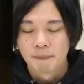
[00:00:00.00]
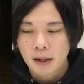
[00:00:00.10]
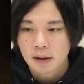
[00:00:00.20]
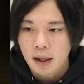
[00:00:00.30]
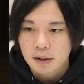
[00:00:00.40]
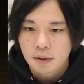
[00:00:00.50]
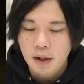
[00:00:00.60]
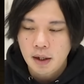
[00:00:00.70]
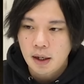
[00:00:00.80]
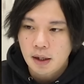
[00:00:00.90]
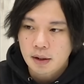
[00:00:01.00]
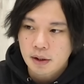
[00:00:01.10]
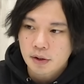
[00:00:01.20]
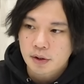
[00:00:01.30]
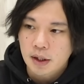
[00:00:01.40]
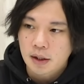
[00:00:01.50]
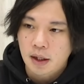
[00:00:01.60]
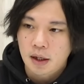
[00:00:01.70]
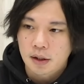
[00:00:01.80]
なんで、その辺がラック90になってな